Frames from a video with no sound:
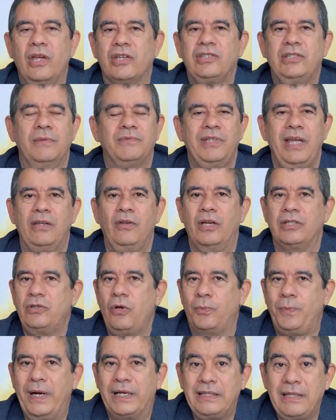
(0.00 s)
Nós temos a
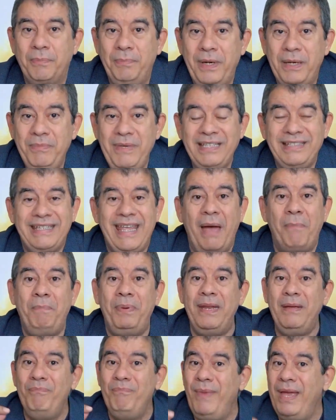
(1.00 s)
nossa oferta da primícia, que é a
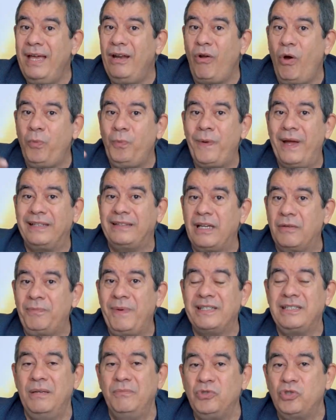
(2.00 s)
primeira oferta que
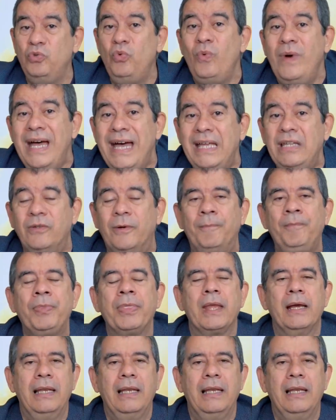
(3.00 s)
fazemos no ano.